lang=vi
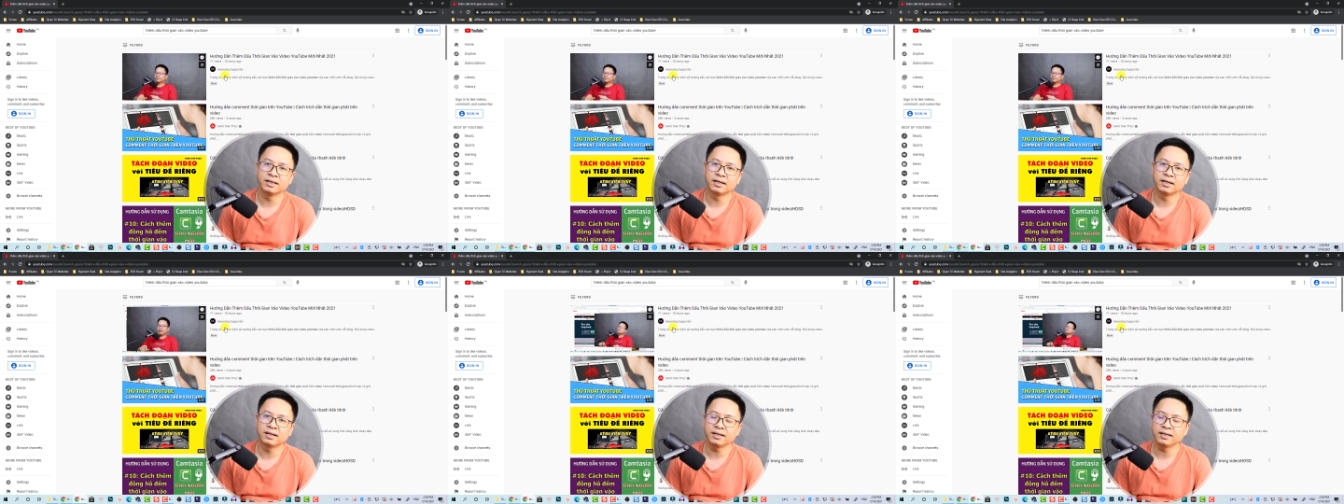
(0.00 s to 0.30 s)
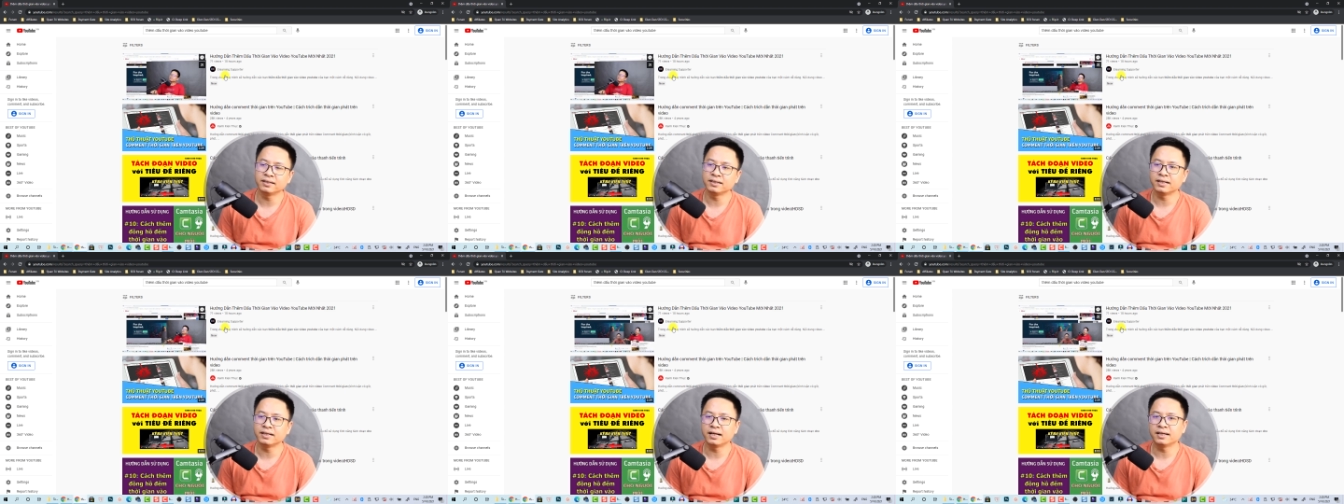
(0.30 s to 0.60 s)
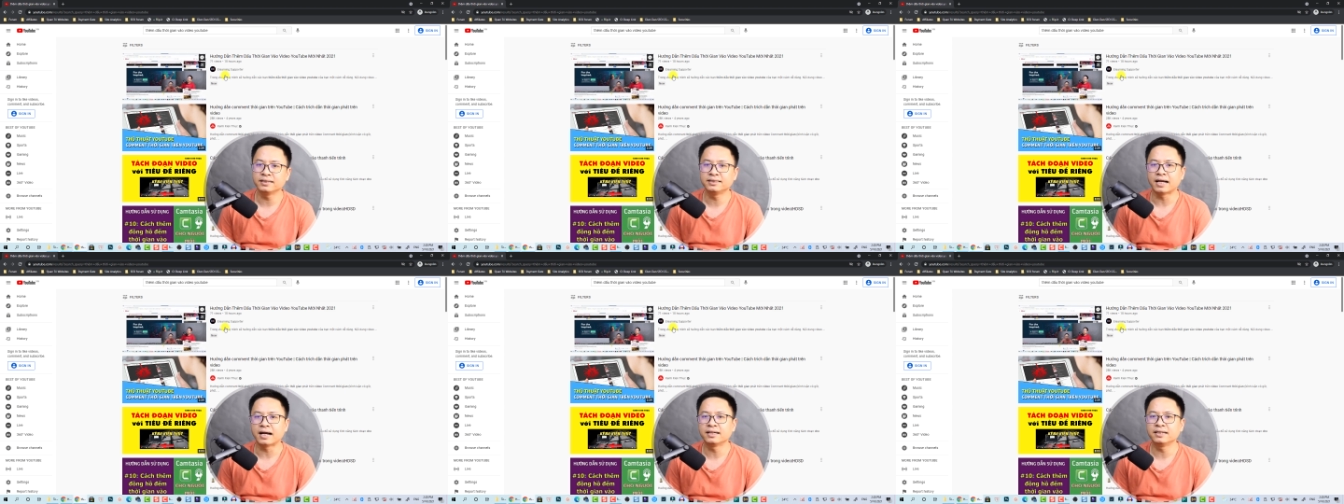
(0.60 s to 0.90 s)
tiếng ấy, người
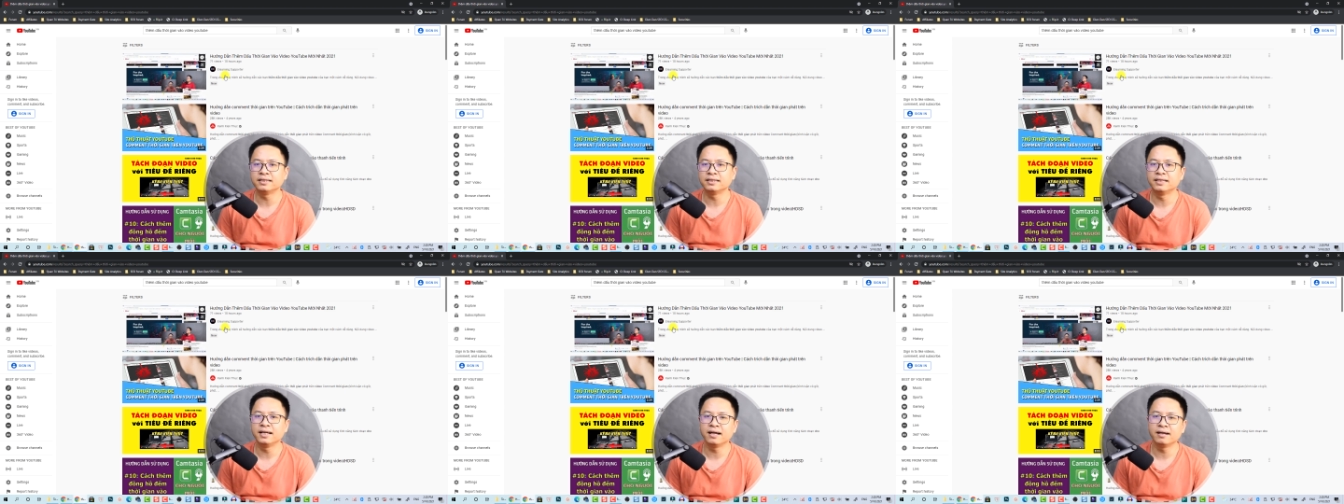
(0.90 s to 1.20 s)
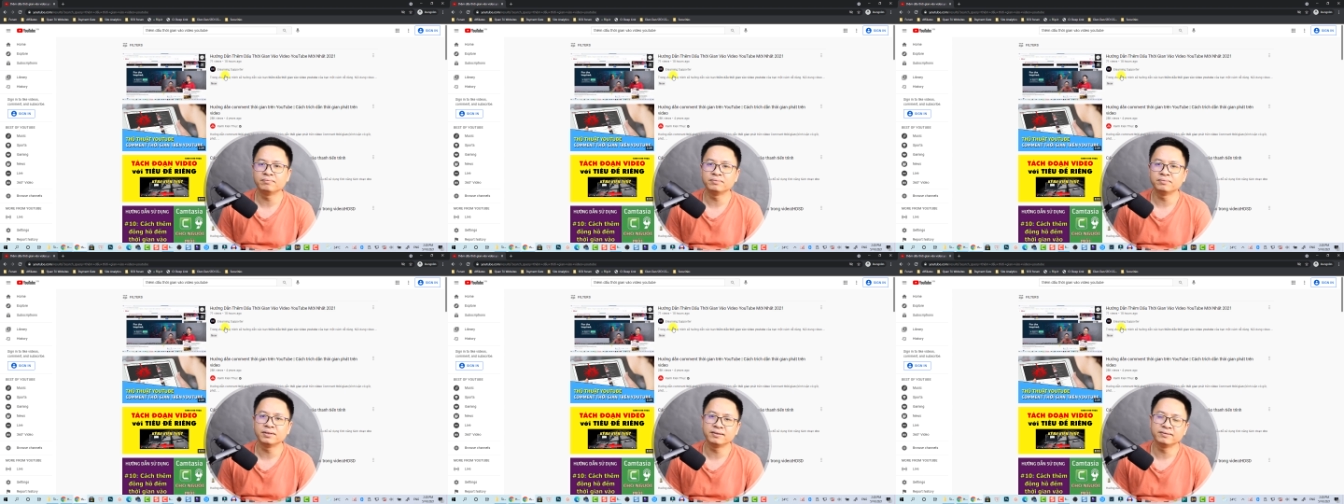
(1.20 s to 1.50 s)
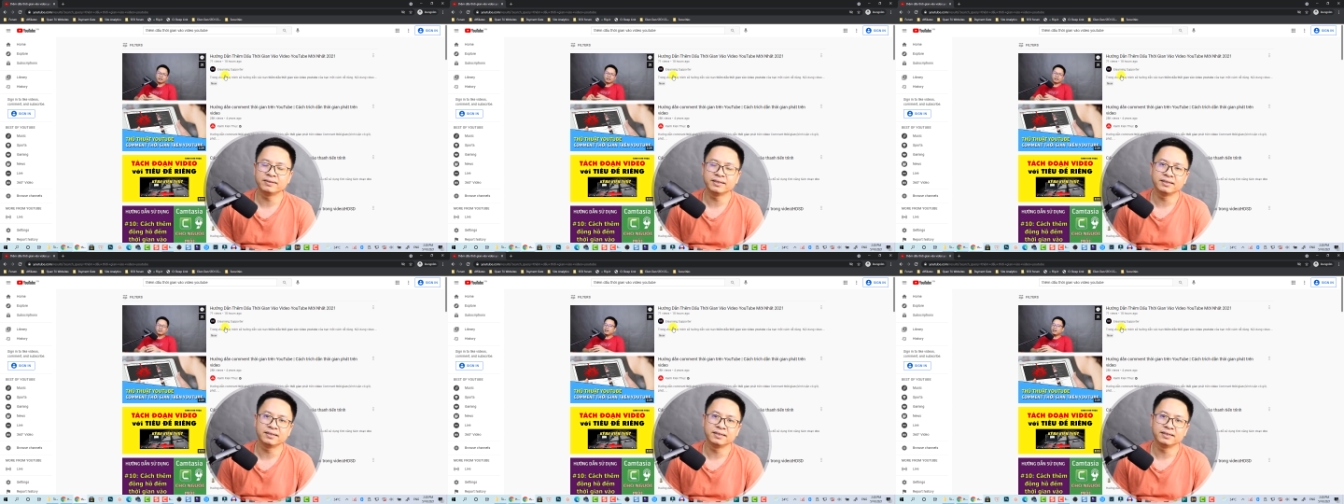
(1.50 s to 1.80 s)
ta chả cần thêm,
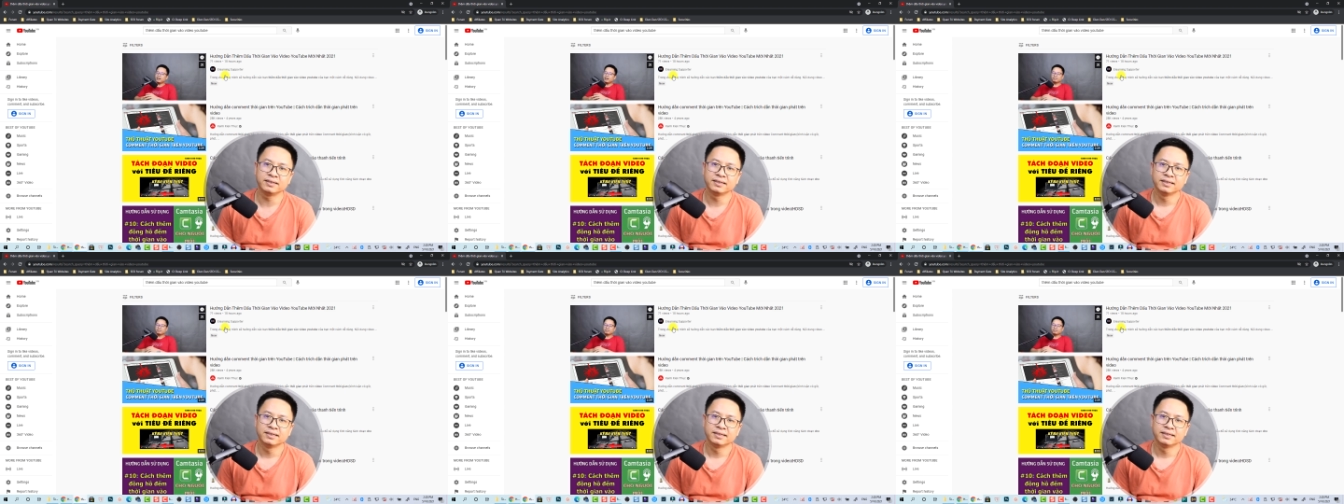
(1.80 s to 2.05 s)
tại vì